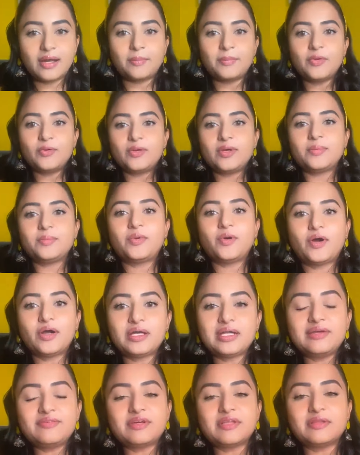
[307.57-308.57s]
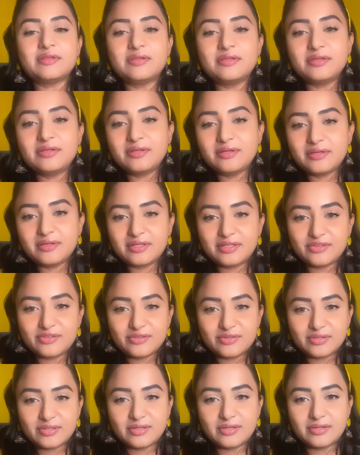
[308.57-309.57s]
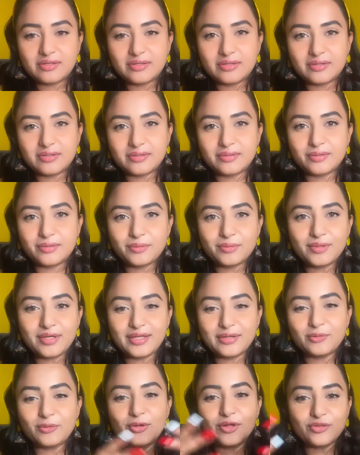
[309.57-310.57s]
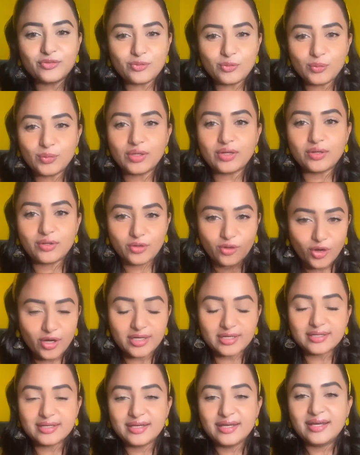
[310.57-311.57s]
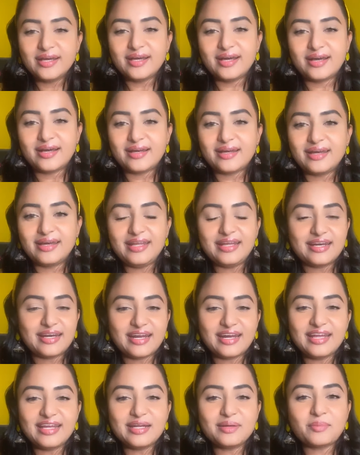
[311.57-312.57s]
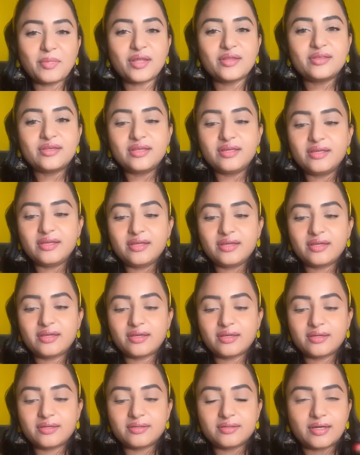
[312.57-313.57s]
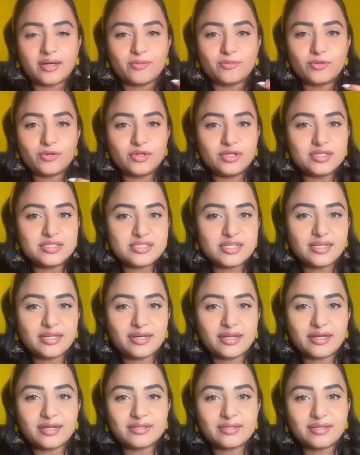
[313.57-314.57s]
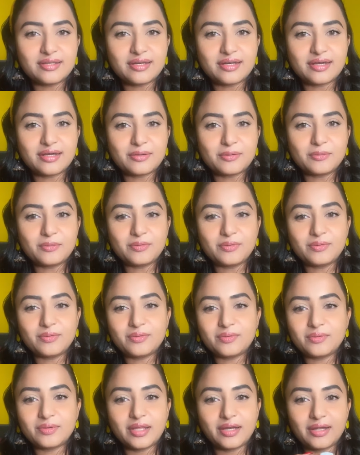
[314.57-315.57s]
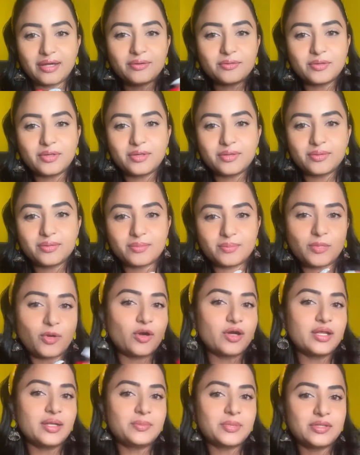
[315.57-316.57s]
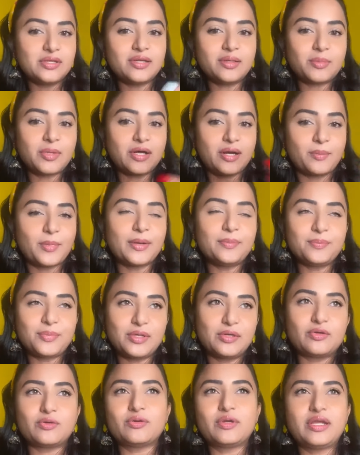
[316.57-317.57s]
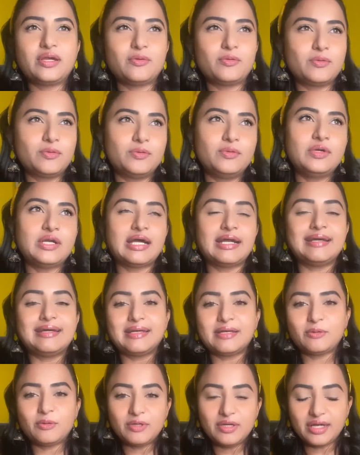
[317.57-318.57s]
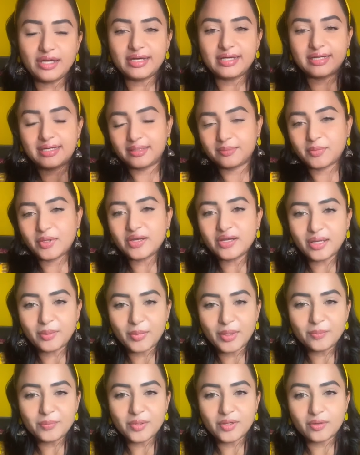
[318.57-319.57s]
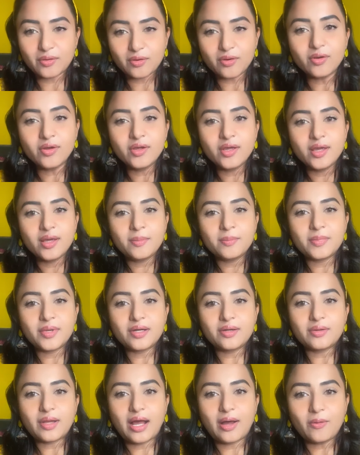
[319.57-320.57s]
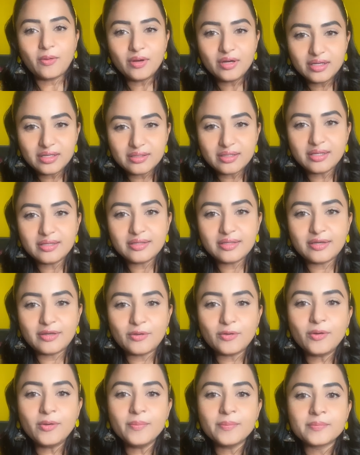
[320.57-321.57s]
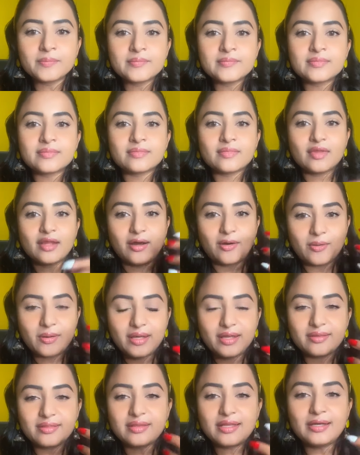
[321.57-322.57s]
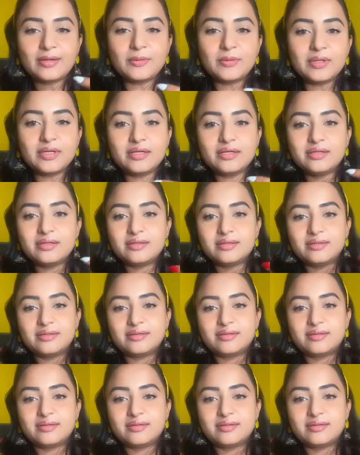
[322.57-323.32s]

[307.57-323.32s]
நம்மளோட பாடி வந்து இட் இஸ் யூனோ லைக் கோயிங் த்ரூ அ லாட் நீங்கள் நினைக்கிற மாதிரி அவ்வளோ ஈஸி கிடையாது எல்லாருக்கும் எல்லாரோட பாடியை பற்றி நம்ம கமெண்ட் பண்ணுறோம் நீங்கள் குண்டாயிட்ட ஒலி ஆகிட்ட இந்த மாதிரி கமெண்ட் பண்ணுறோம் பட் அவங்களுக்கு தான் தெரியும் அவங்க எந்த அளவுக்கு